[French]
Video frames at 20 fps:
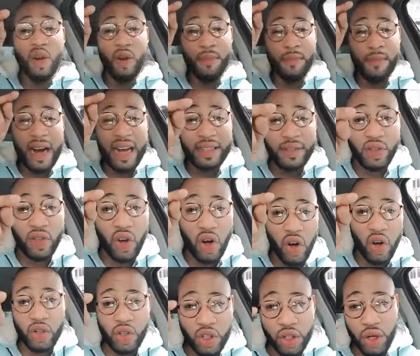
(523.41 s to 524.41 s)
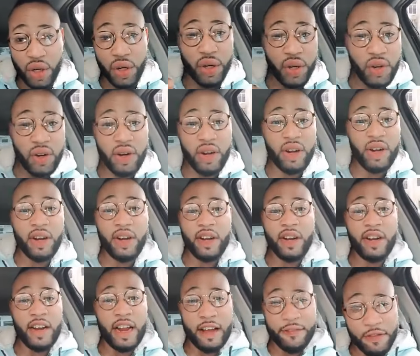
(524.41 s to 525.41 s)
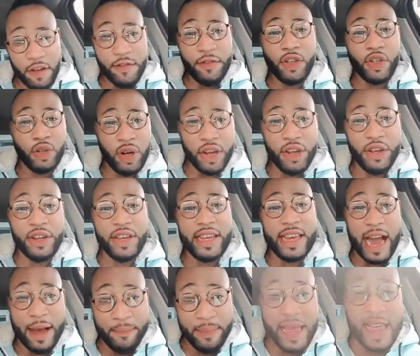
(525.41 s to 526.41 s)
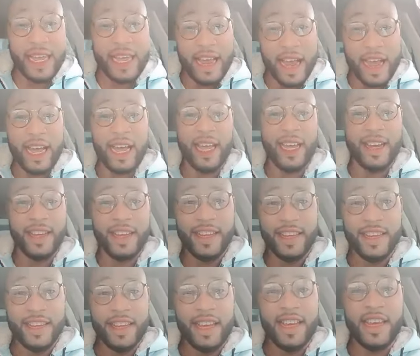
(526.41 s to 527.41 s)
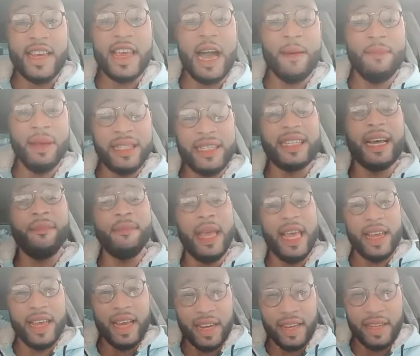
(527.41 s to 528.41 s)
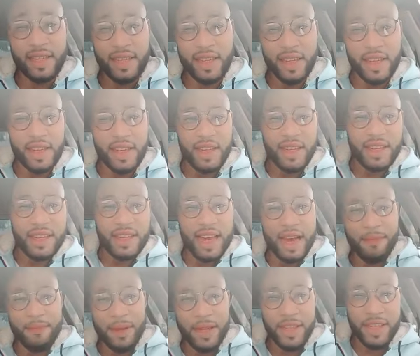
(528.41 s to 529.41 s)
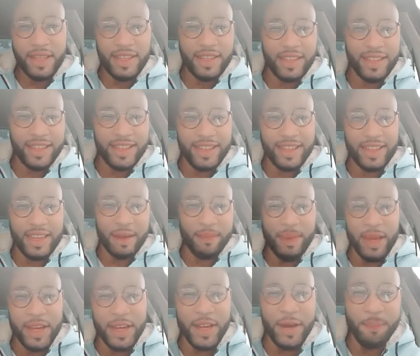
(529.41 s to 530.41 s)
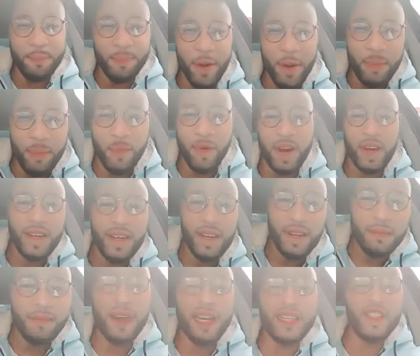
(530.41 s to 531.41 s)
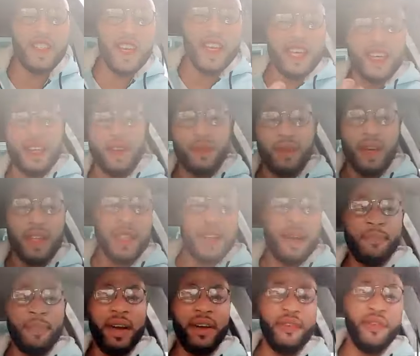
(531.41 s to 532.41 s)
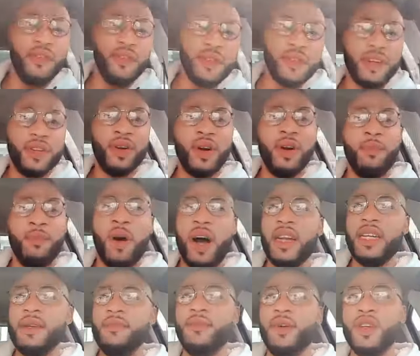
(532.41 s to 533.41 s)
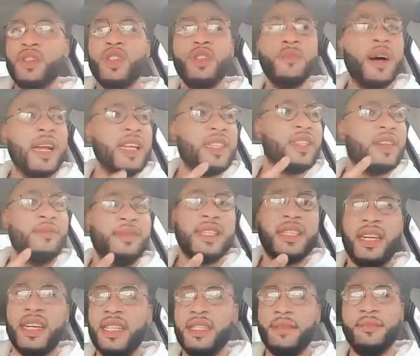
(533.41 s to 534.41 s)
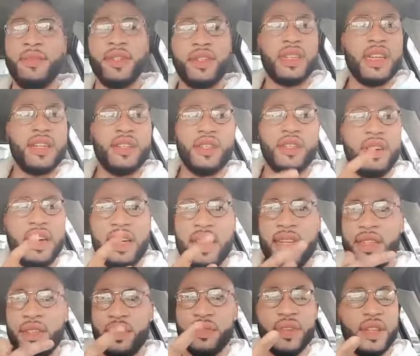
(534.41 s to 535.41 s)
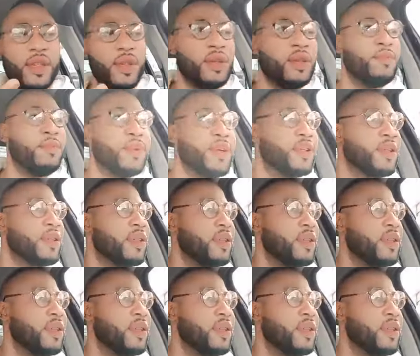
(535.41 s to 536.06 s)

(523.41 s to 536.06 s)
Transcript: mensonge, la veuve joyeuse. Yabeya. Yabé Sameya. Yabé Sameya, pour moi. Mathieu a écrit quoi Je n'ai pas vu. Je te reprends en inbox. Tu m'as laissé un message en inbox. C'est que je vais aller, je vais te répondre.